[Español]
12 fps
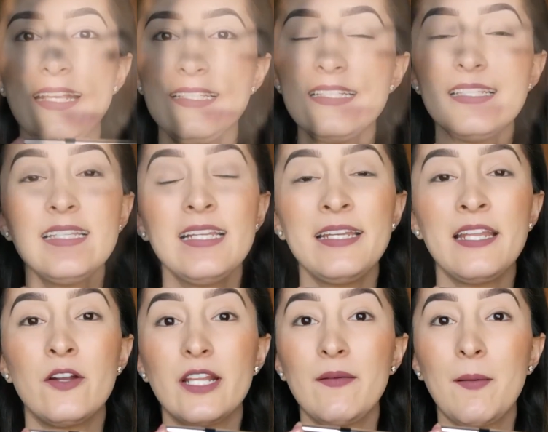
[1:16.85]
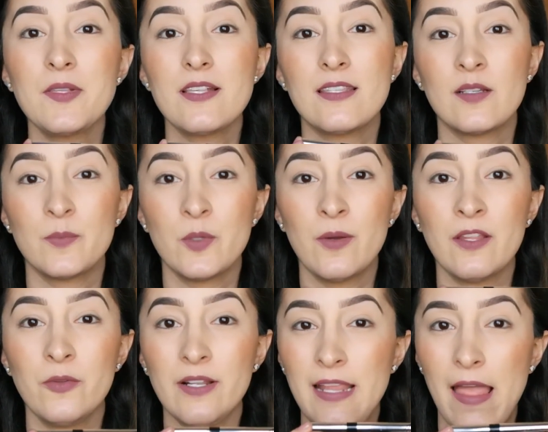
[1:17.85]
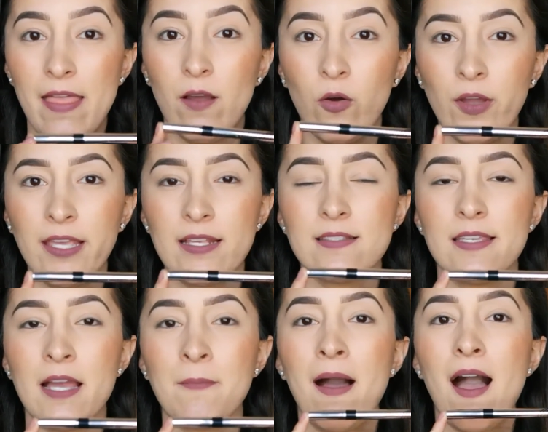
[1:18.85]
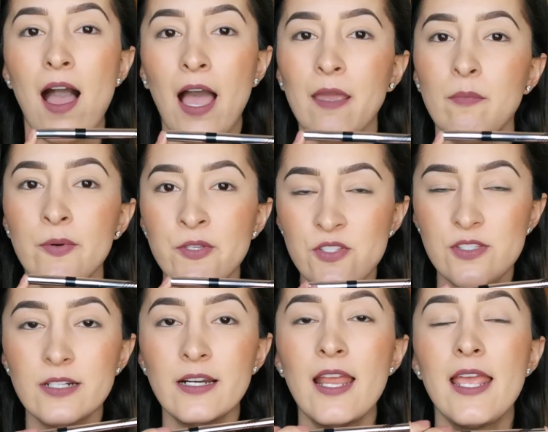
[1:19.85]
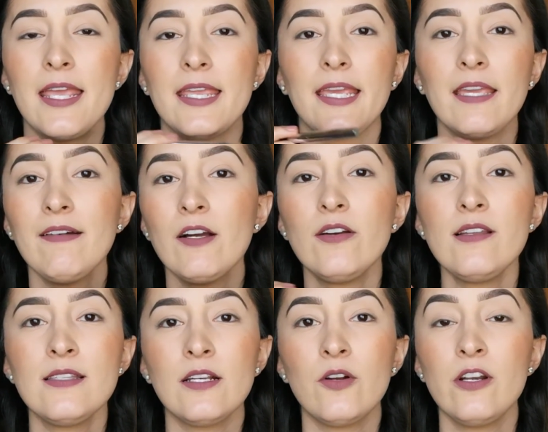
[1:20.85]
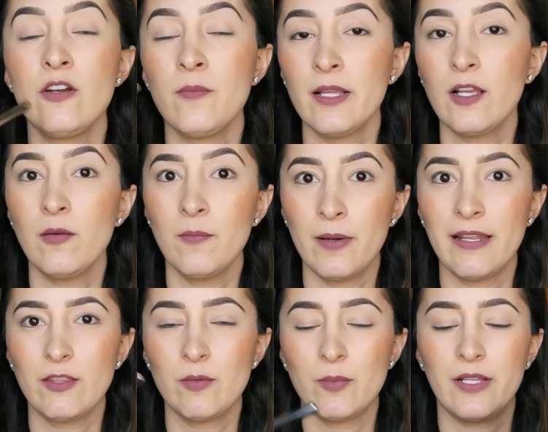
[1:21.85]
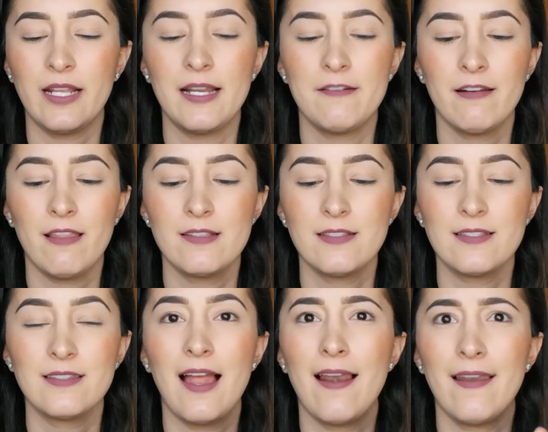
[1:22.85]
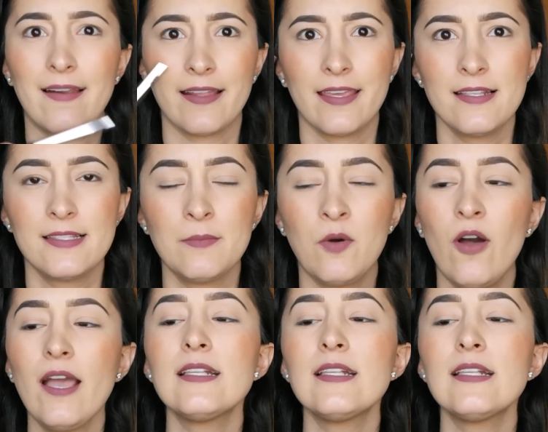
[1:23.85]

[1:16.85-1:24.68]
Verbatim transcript: Este es el delineador que vamos a estar probando el día de hoy que se llama Eye Booster y aquí abajo les dejo el nombre completo porque la verdad es que está larguísimo.